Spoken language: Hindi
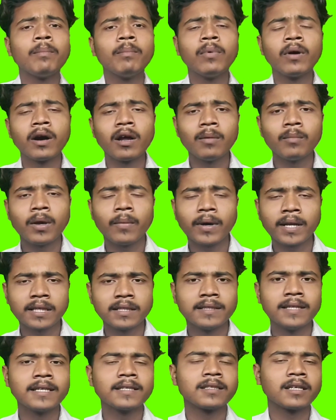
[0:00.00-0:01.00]
आप बगल में
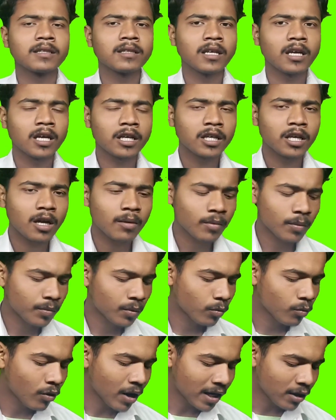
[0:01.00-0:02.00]
हमारे देख सकते हैं कि हम
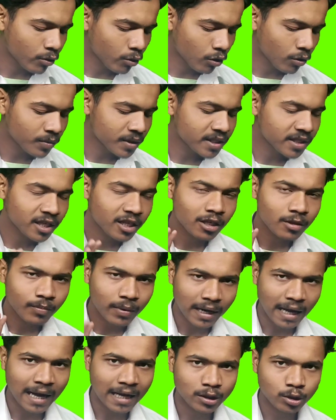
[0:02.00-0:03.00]
अपने मोबाइल को होम स्क्रीन
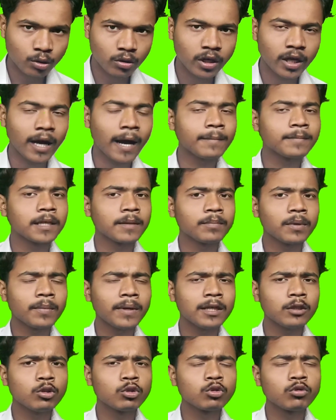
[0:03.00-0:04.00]
पर आ चुके हैं आप सबसे
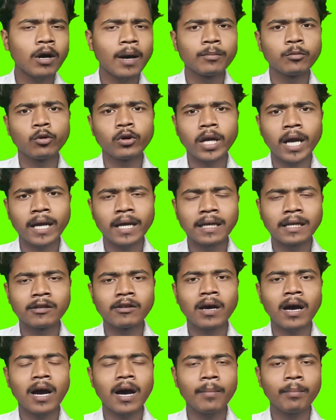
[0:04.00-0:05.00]
पहले दोस्तों आपको क्या कर
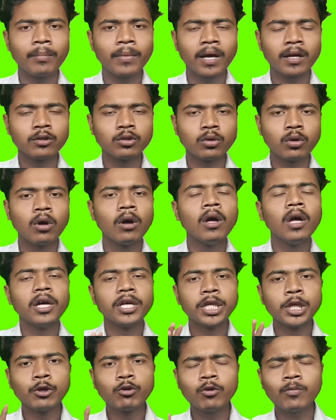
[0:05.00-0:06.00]
लेना अपना जो
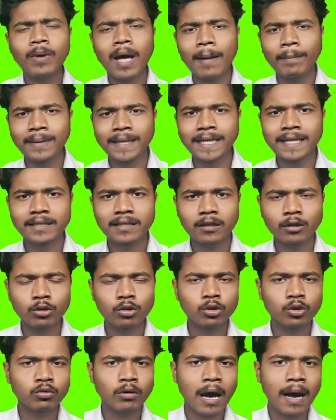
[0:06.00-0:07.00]
यूट्यूब एप्लीकेशन
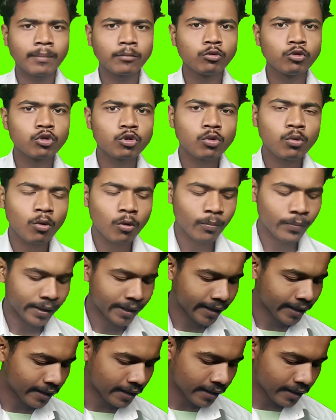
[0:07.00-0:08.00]
है दोस्तों आपको उसको
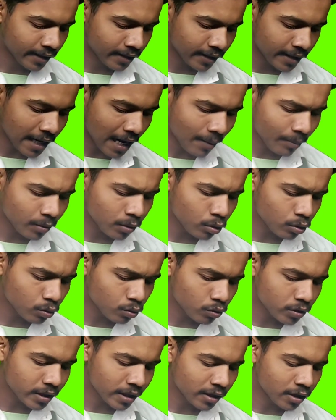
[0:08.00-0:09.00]
ओपन कर लेना तो यहाँ पर
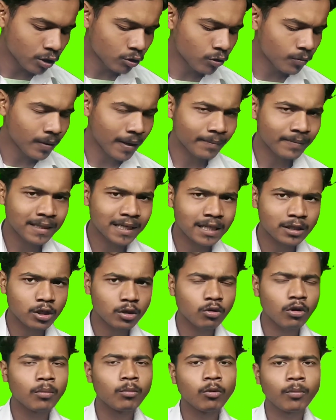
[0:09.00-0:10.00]
दोस्तों यूट्यूब
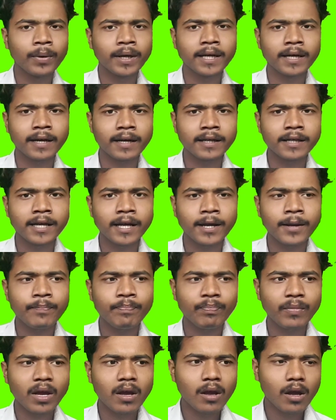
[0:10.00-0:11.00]
एप्लीकेशन को हम ओपन कर लिए
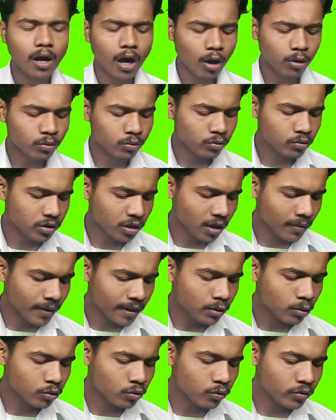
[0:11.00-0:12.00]
हैं और उसके
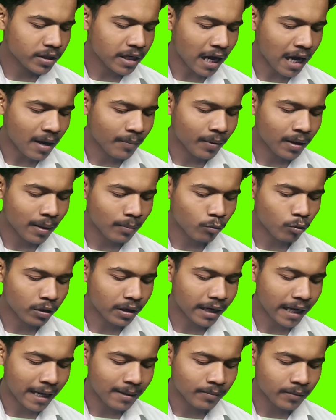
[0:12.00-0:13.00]
बाद दोस्तों यहाँ पर आपको
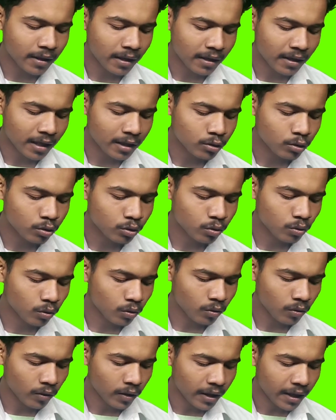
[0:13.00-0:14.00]
टाइप करना है
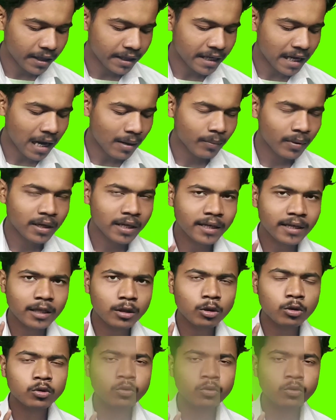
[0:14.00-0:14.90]
दोस्तों यहाँ पर लिखना